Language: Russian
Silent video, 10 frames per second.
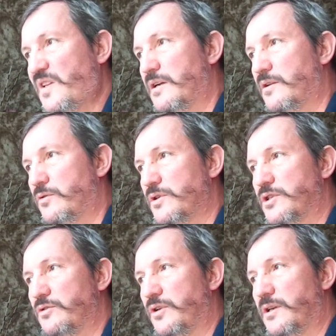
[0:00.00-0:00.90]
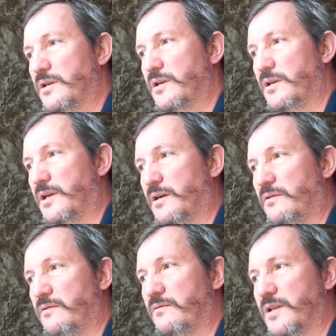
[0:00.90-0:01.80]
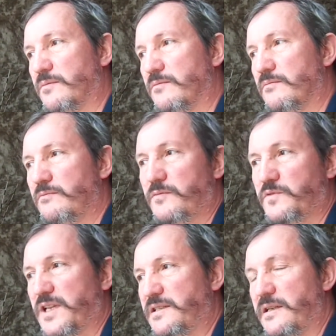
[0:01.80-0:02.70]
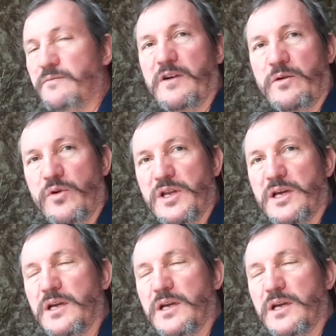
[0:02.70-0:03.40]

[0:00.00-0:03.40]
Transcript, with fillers: который с женой ехал в, этом, в соседнем вагоне.